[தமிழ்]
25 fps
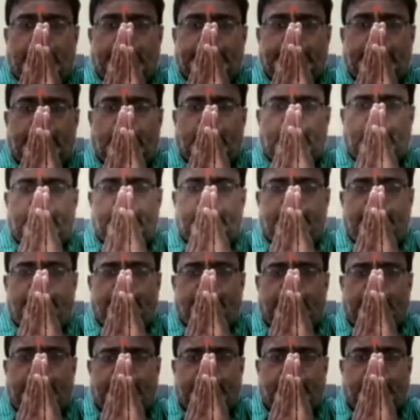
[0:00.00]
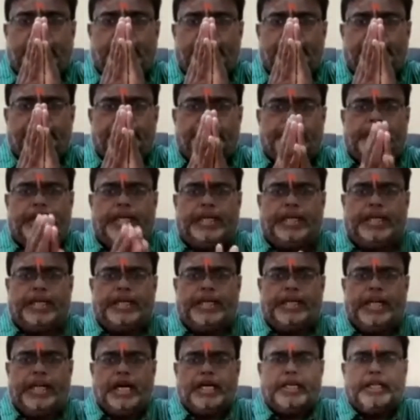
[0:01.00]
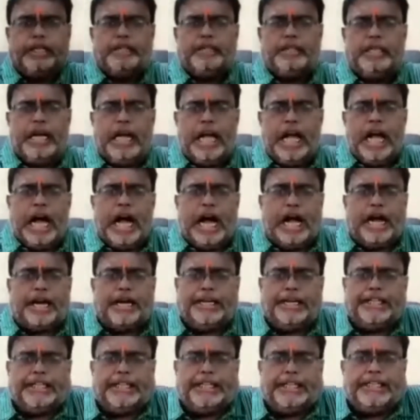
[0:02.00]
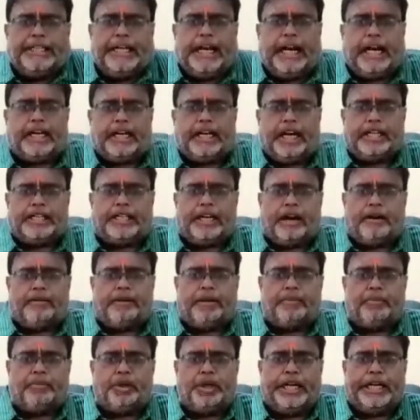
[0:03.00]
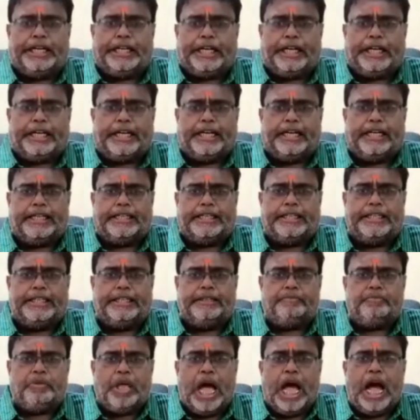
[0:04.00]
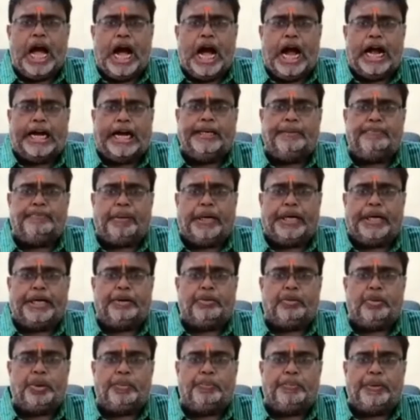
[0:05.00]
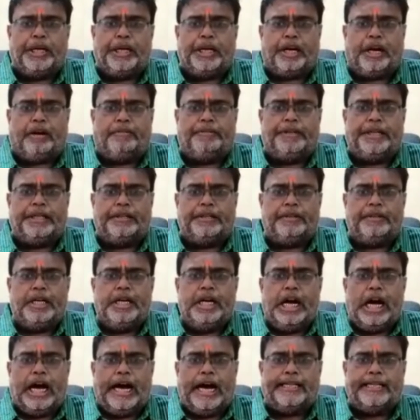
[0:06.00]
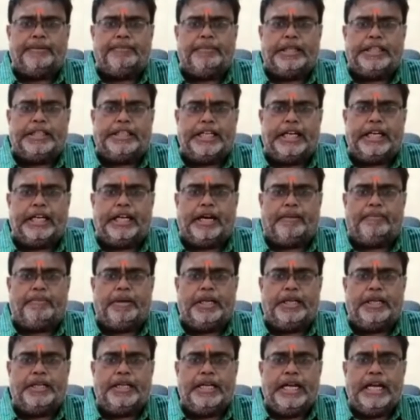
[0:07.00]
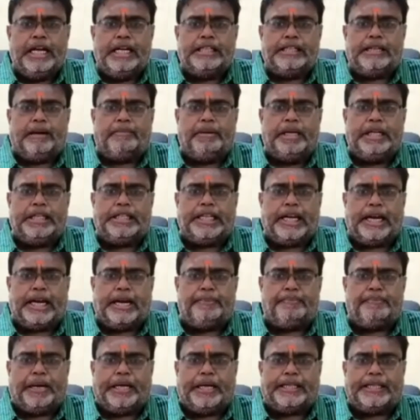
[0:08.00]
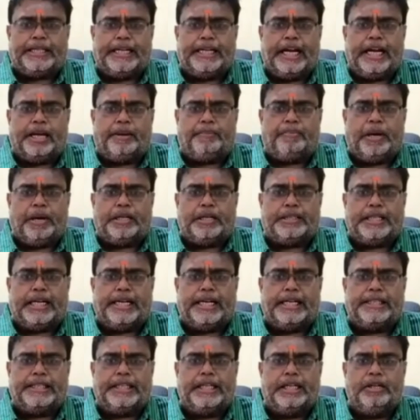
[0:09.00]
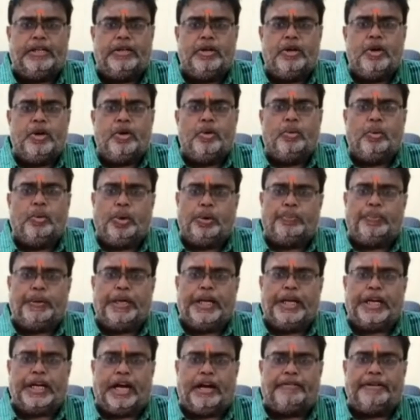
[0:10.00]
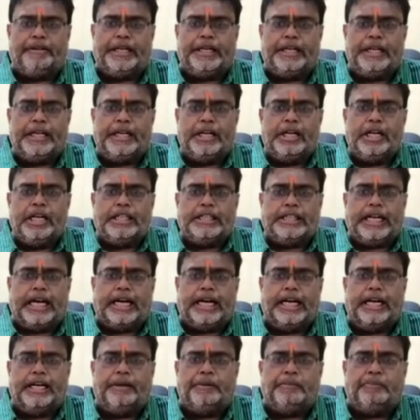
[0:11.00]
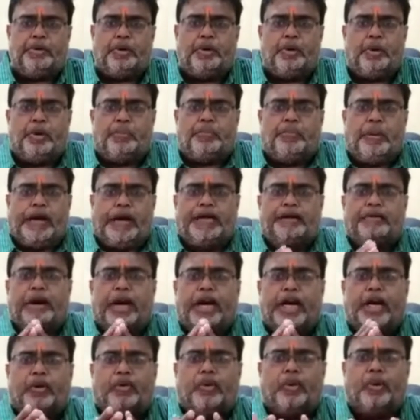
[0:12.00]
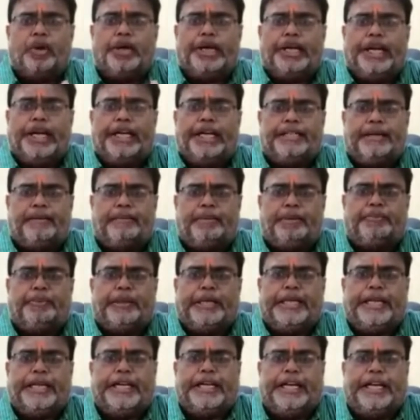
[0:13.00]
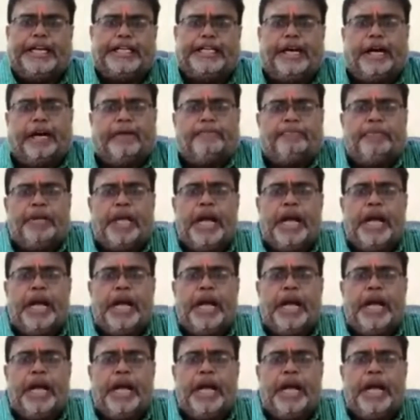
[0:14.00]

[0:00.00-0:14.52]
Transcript: ஐயா வணக்கம் நான் அனைத்திந்திய அண்ணா திராவிட முன்னேற்ற கழகத்தின் அடிப்படை உறுப்பினர் ஆவேன் அது மட்டும் அல்லாமல் தமிழ் திரைப்பட தயாரிப்பாளர் சங்கத்தில் உறுப்பினர் ஆவேன் தங்களிடம் ஒரு பணிவான கோரிக்கையை சமர்ப்பிக்கிறேன் ஐயா